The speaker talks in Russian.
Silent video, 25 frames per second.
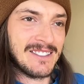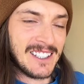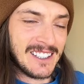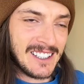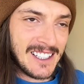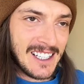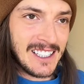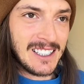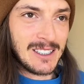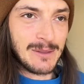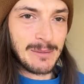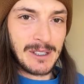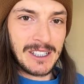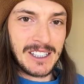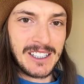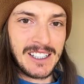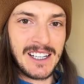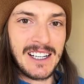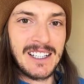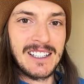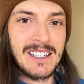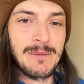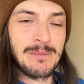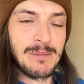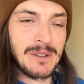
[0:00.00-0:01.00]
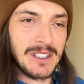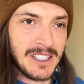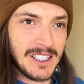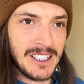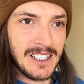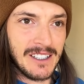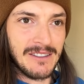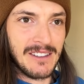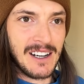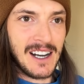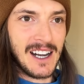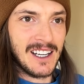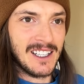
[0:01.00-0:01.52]
вода из-под крана
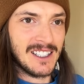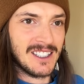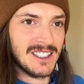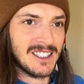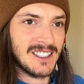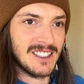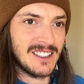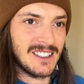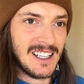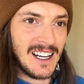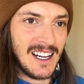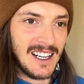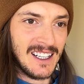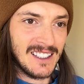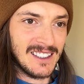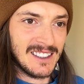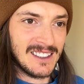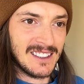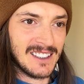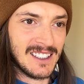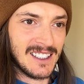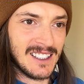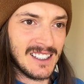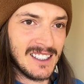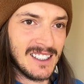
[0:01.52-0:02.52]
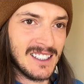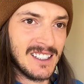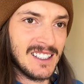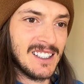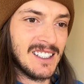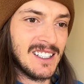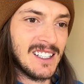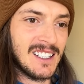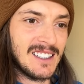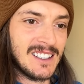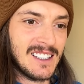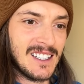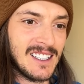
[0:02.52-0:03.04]
питьевая считается. И
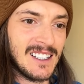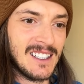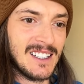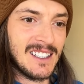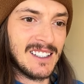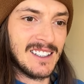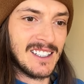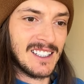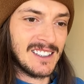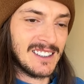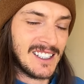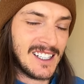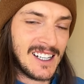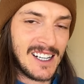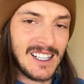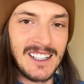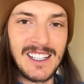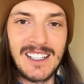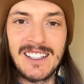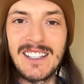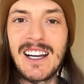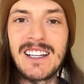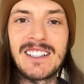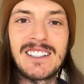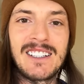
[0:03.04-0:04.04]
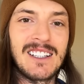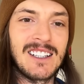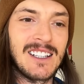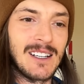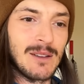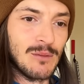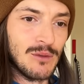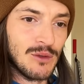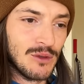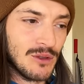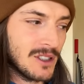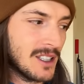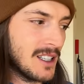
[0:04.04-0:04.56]
это на
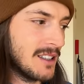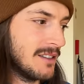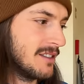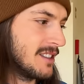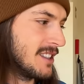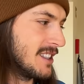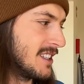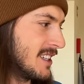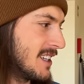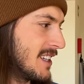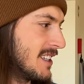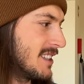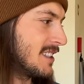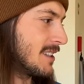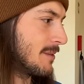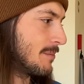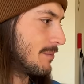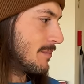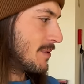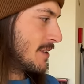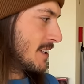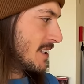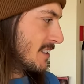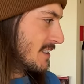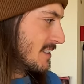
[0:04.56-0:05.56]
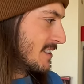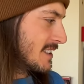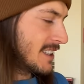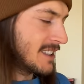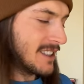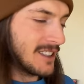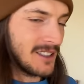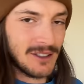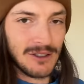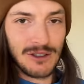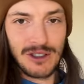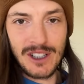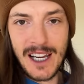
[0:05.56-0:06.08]
законодательном уровне, это
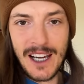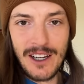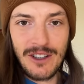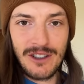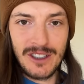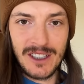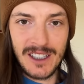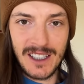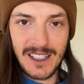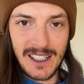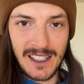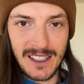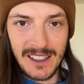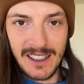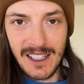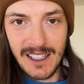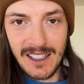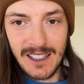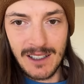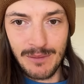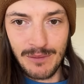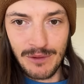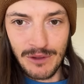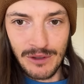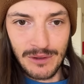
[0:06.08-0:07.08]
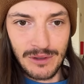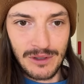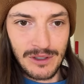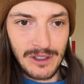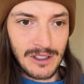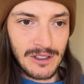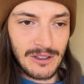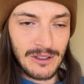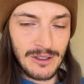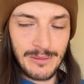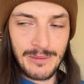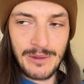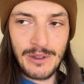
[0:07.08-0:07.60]
признано. Но я ее никогда не пью,
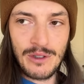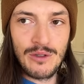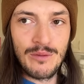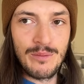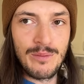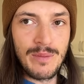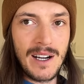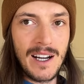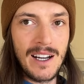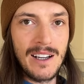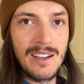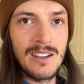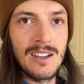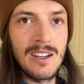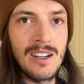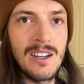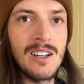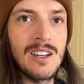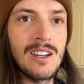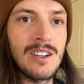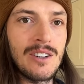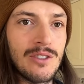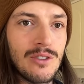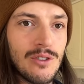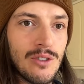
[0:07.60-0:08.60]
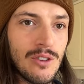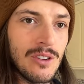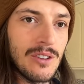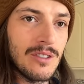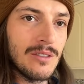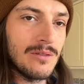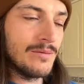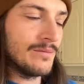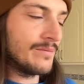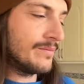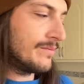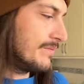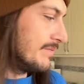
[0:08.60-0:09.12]
все равно покупаю.
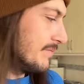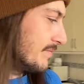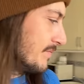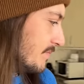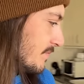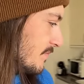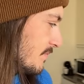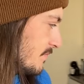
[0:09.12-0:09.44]
Но,